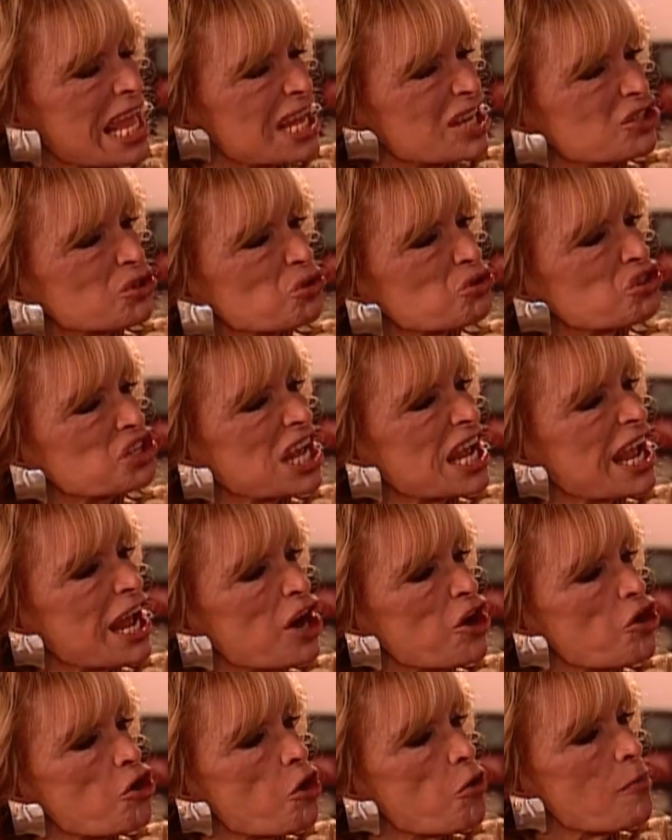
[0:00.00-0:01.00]
Eso sí que
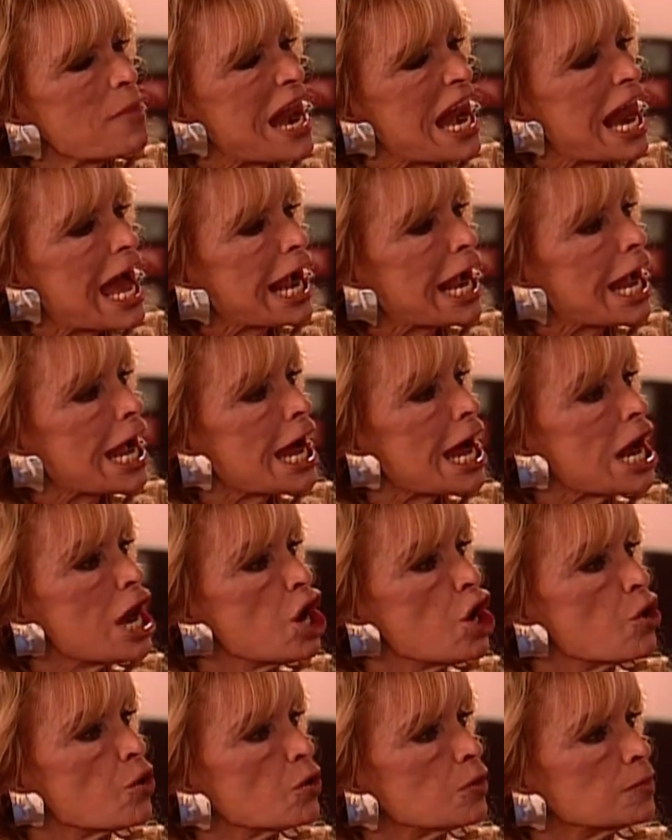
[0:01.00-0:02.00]
no me la
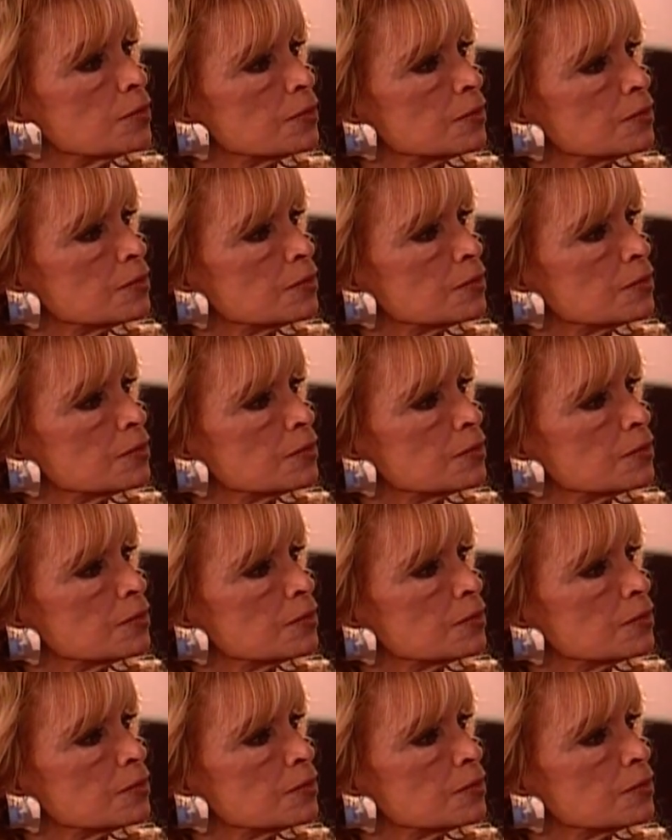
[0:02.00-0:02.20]
calo.